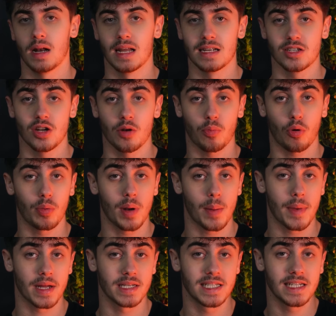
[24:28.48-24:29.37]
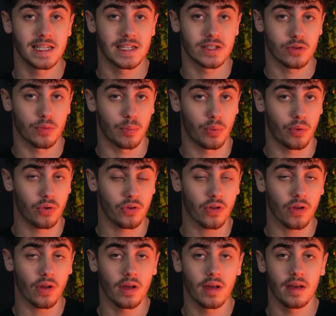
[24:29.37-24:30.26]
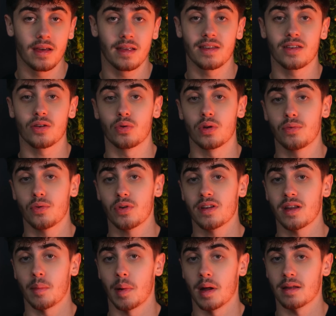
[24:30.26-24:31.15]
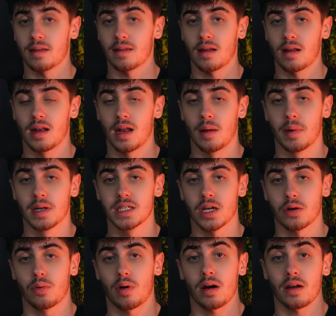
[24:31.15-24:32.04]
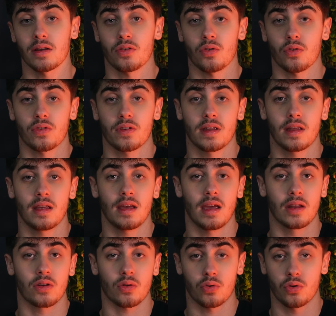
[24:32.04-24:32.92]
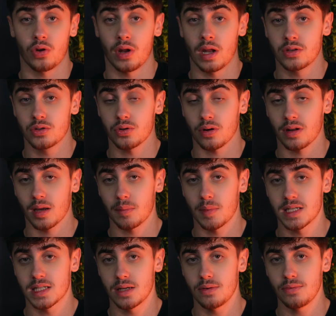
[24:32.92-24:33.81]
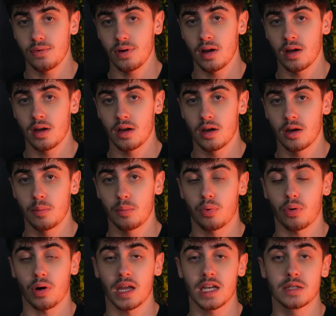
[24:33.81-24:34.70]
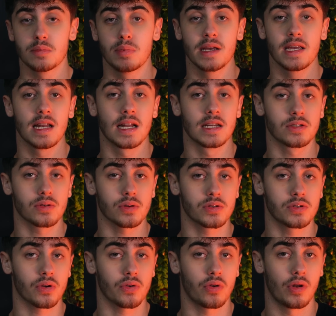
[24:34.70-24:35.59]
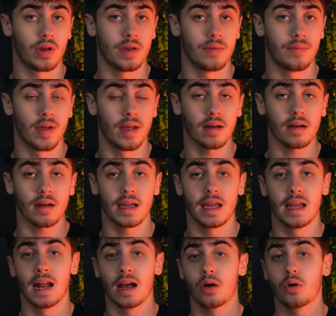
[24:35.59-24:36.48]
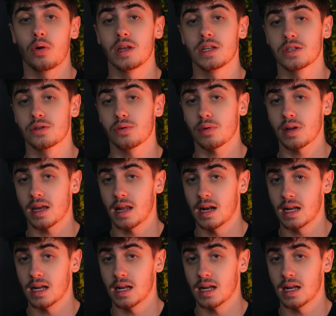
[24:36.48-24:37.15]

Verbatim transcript: La seule problématique qui se pose, c'est au niveau de sa masse. La matière noire est censée être de nature très massive pour expliquer la structure de l'univers et la cohésion des